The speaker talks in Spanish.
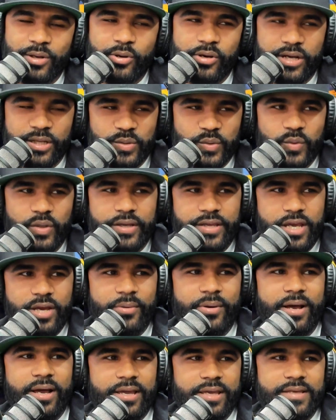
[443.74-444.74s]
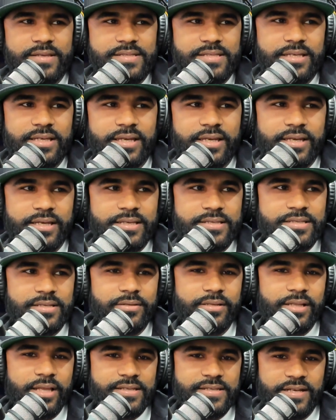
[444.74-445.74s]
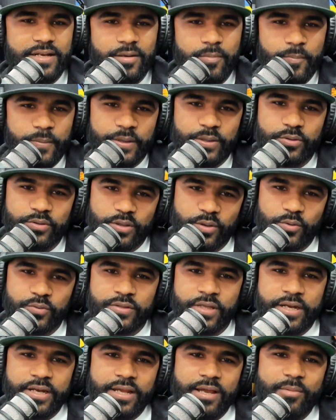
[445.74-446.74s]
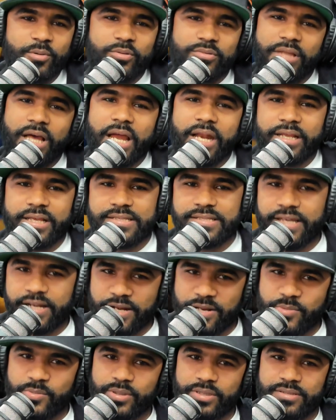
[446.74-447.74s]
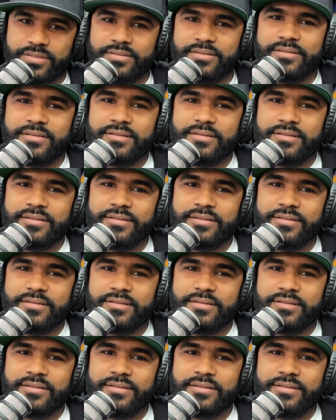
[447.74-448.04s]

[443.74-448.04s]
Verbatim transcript: lo que tú le llevas ese, ese, ese respeto te gustaría montar en ese remix?